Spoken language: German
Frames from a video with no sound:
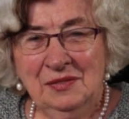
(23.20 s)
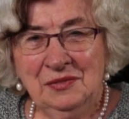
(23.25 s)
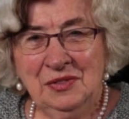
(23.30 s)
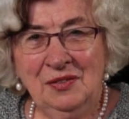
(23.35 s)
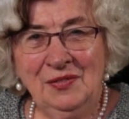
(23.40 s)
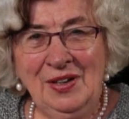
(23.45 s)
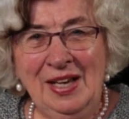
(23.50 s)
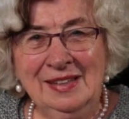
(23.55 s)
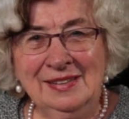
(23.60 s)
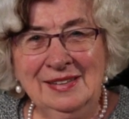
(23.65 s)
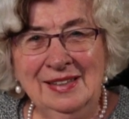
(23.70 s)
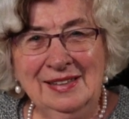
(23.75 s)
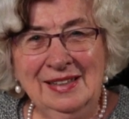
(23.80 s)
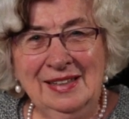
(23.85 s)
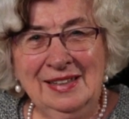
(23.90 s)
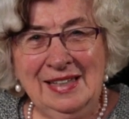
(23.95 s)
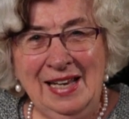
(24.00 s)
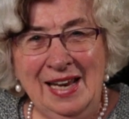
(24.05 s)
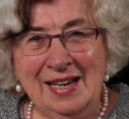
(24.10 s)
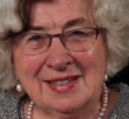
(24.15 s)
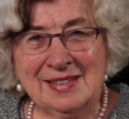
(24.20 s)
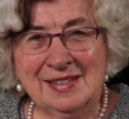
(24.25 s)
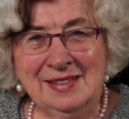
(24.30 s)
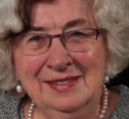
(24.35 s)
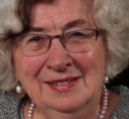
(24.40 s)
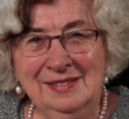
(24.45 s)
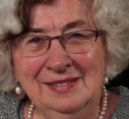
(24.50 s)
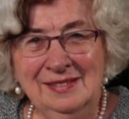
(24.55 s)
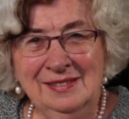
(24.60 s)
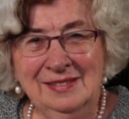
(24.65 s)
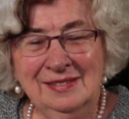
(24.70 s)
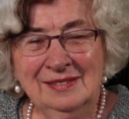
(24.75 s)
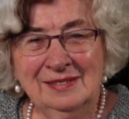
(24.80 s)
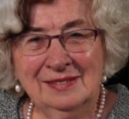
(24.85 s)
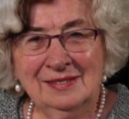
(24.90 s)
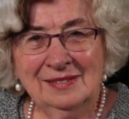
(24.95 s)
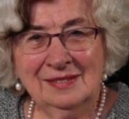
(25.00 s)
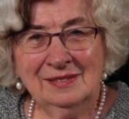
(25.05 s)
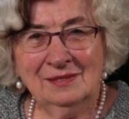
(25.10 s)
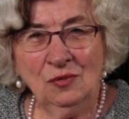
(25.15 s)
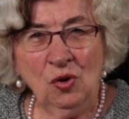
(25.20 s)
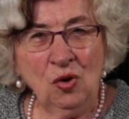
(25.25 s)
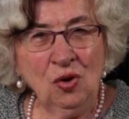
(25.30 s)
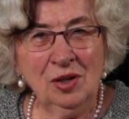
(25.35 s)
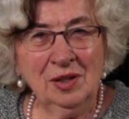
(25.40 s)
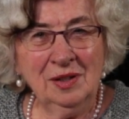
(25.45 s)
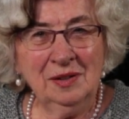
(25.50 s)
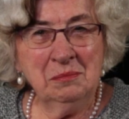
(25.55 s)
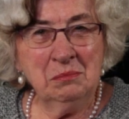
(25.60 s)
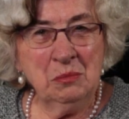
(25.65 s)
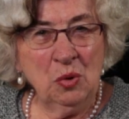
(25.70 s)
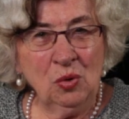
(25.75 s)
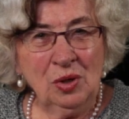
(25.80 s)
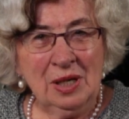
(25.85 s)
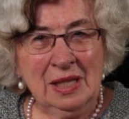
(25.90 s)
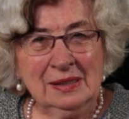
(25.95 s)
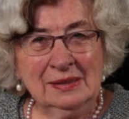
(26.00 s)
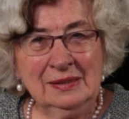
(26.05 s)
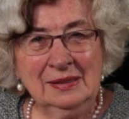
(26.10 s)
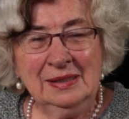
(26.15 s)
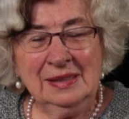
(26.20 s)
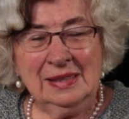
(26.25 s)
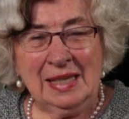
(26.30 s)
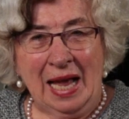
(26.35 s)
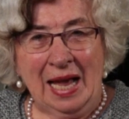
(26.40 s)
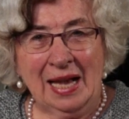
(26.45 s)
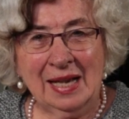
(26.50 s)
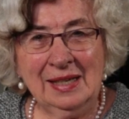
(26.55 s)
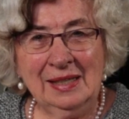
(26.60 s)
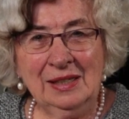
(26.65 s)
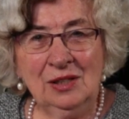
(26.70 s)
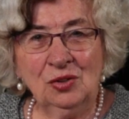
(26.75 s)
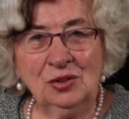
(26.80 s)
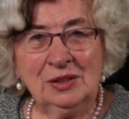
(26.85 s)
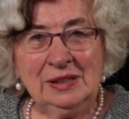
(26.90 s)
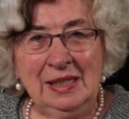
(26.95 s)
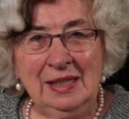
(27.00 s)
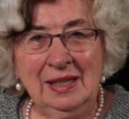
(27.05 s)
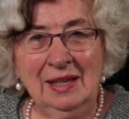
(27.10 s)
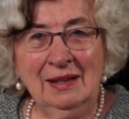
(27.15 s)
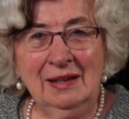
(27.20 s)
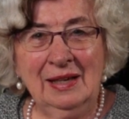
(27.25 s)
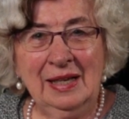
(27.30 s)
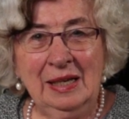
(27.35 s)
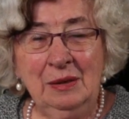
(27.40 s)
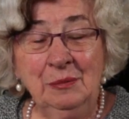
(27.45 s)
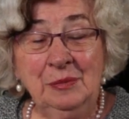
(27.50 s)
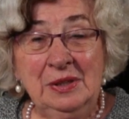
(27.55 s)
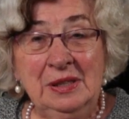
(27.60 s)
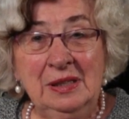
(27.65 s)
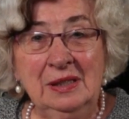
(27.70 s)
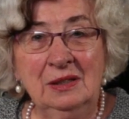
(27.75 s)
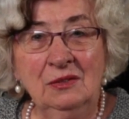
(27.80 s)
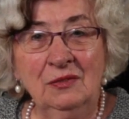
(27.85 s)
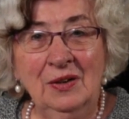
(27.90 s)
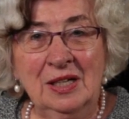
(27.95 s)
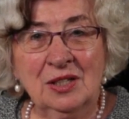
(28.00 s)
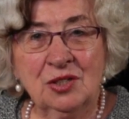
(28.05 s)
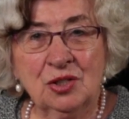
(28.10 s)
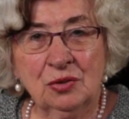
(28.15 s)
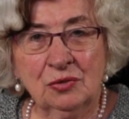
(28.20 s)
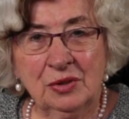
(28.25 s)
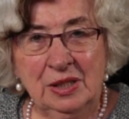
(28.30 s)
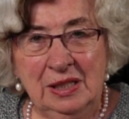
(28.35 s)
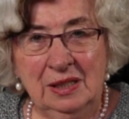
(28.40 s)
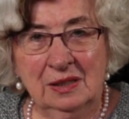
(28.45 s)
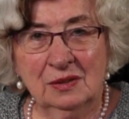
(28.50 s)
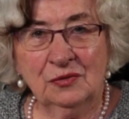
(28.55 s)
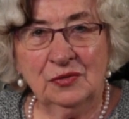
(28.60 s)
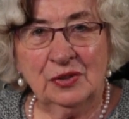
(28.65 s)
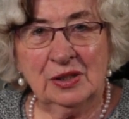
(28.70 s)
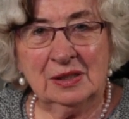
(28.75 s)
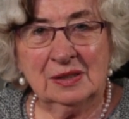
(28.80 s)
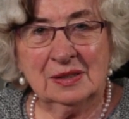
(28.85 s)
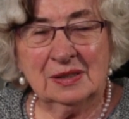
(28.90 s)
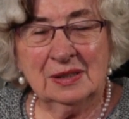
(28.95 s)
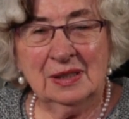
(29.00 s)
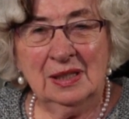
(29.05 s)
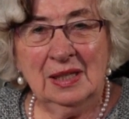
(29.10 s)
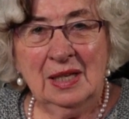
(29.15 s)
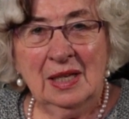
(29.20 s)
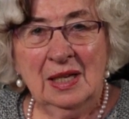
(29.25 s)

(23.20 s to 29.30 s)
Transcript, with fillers: Wir werden in den nächsten Wochen, Monaten, Jahren noch Dinge erleben, die die Welt schockieren wird.